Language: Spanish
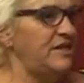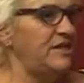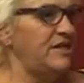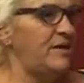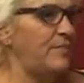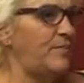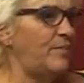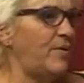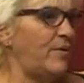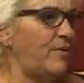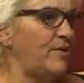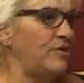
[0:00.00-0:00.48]

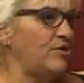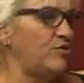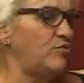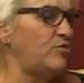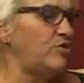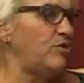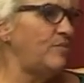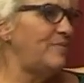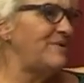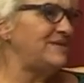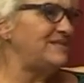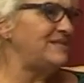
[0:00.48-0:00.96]
después cuando
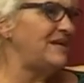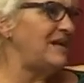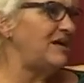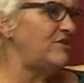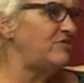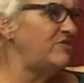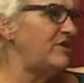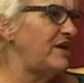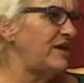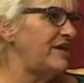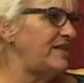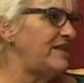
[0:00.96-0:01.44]
uno pasa en la
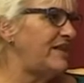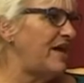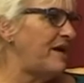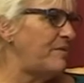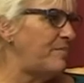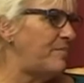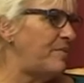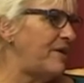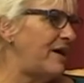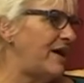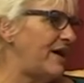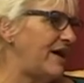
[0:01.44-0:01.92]
otra
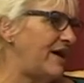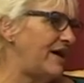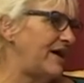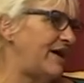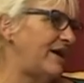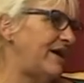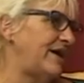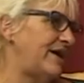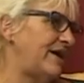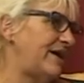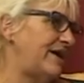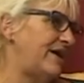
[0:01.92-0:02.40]
etapa,
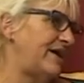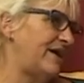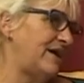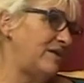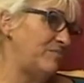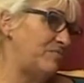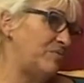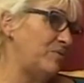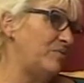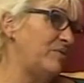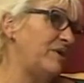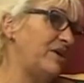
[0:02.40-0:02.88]
eh, que el
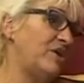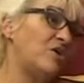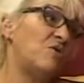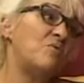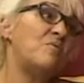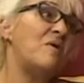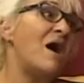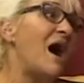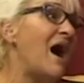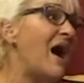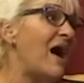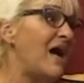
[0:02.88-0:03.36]
público
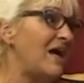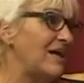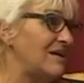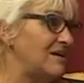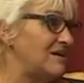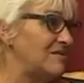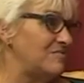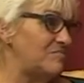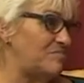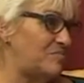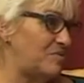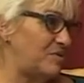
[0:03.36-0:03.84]
va
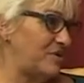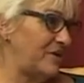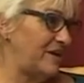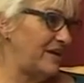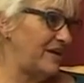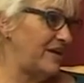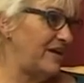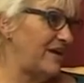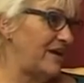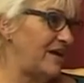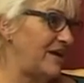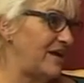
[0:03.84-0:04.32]

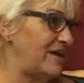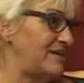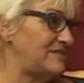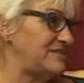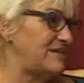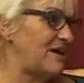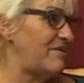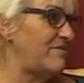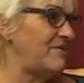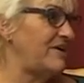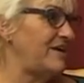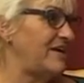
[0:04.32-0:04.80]
porque
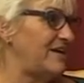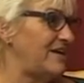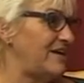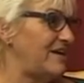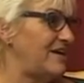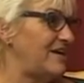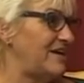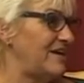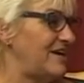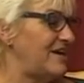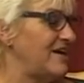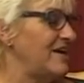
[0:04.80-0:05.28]
sabe
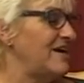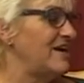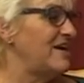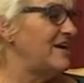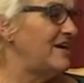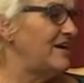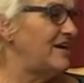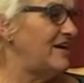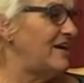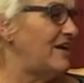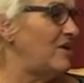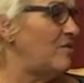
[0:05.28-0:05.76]
que,
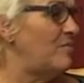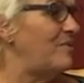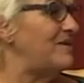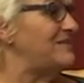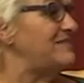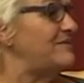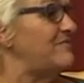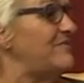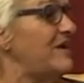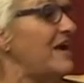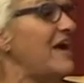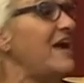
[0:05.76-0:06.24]
lo
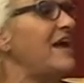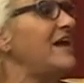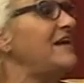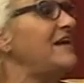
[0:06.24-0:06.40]
pasa bien